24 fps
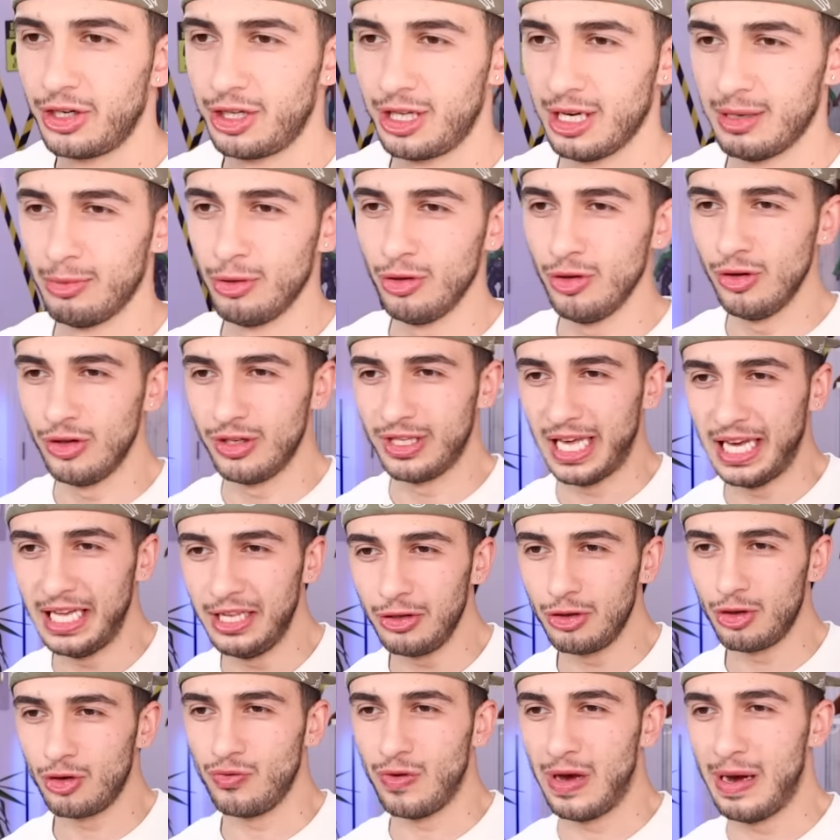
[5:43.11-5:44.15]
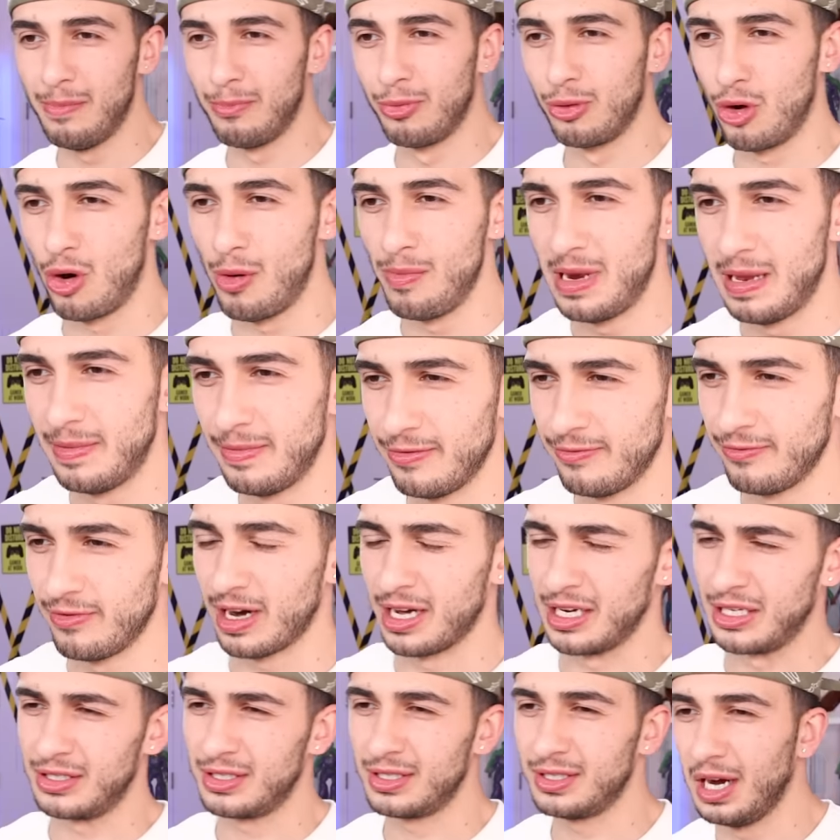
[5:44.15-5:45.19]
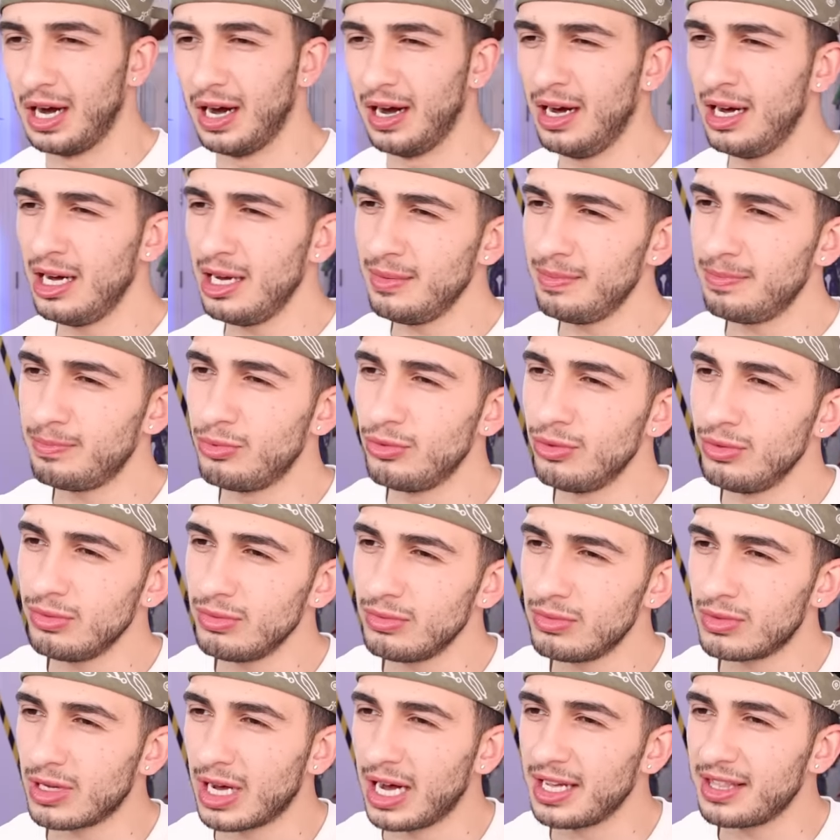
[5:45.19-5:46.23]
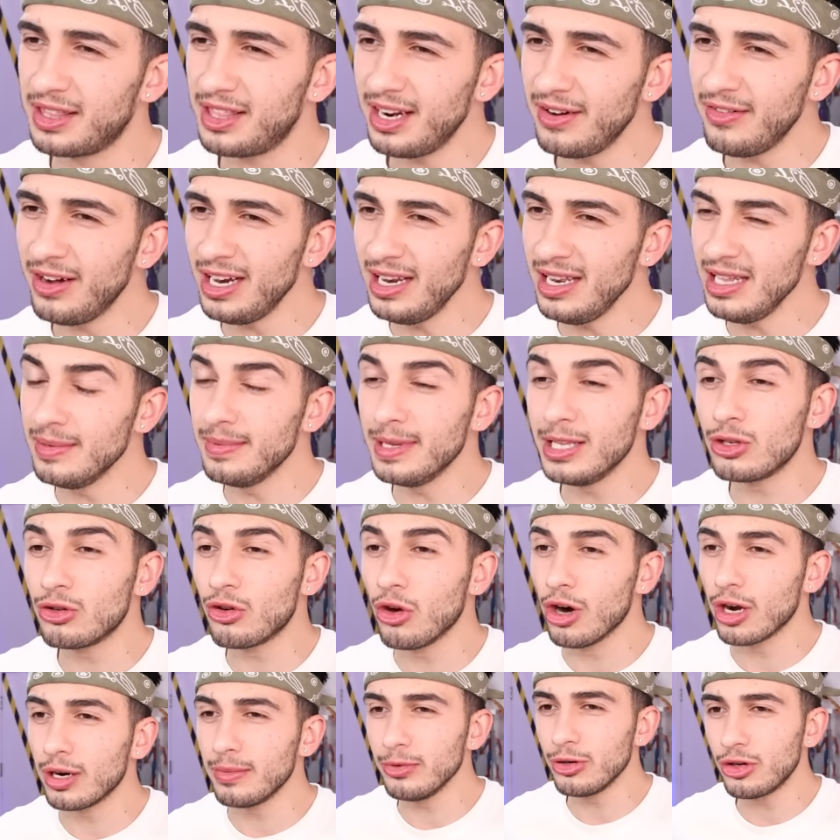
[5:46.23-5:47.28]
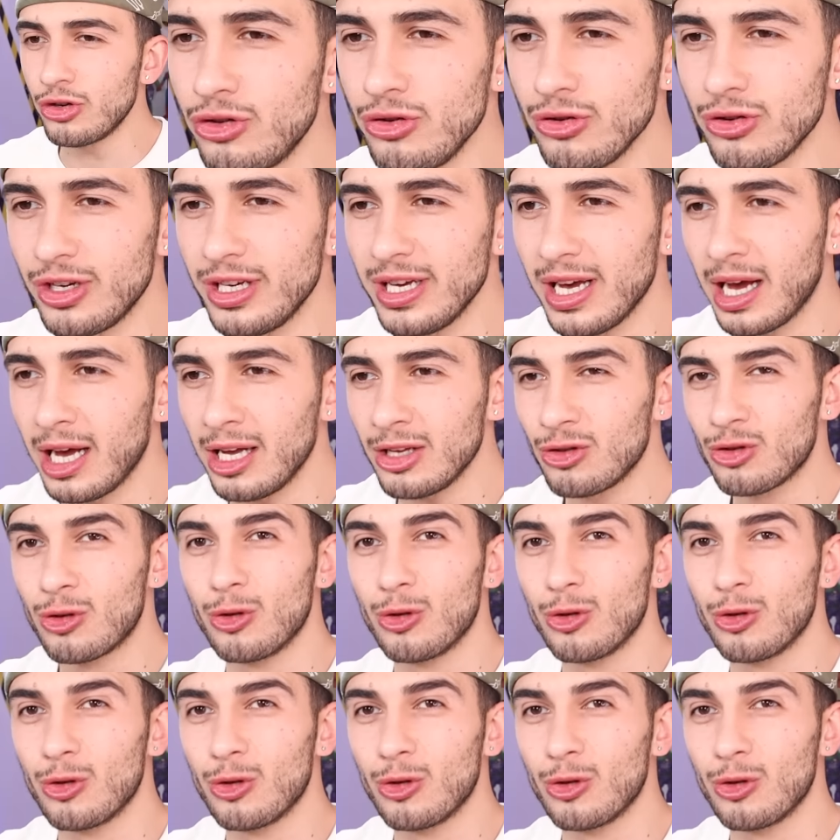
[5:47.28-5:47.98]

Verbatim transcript: İşte bu yüzden güven problemim var. Aa bu tahterevalliyi biz görmüştük ya.